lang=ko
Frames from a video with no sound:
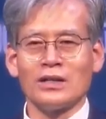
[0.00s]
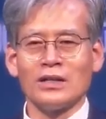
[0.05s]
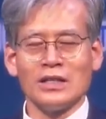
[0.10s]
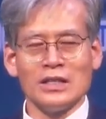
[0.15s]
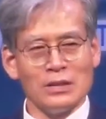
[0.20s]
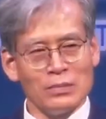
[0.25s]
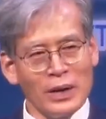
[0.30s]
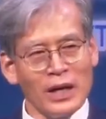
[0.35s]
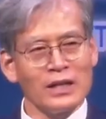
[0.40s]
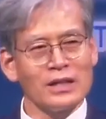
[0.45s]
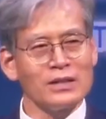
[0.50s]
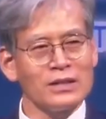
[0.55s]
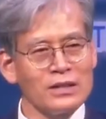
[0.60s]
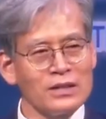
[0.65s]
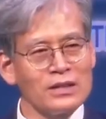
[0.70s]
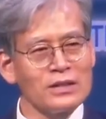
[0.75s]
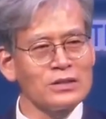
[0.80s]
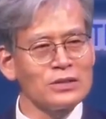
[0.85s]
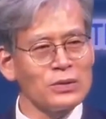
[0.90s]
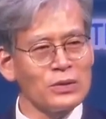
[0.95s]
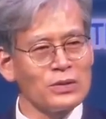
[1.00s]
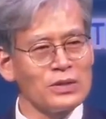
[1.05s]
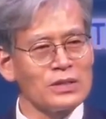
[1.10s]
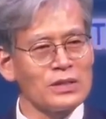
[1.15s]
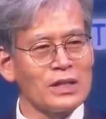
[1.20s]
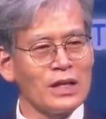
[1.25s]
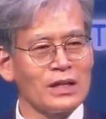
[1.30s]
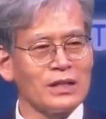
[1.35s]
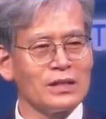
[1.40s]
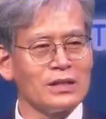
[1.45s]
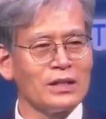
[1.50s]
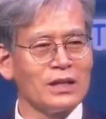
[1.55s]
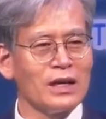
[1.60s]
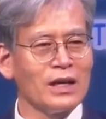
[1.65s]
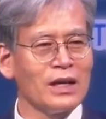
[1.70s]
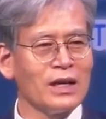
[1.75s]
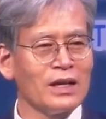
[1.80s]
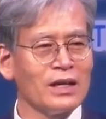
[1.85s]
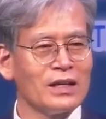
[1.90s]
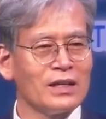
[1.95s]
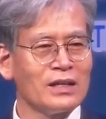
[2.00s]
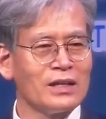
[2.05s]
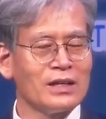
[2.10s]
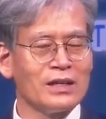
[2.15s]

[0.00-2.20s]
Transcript: 이방인 그리스도인 사이에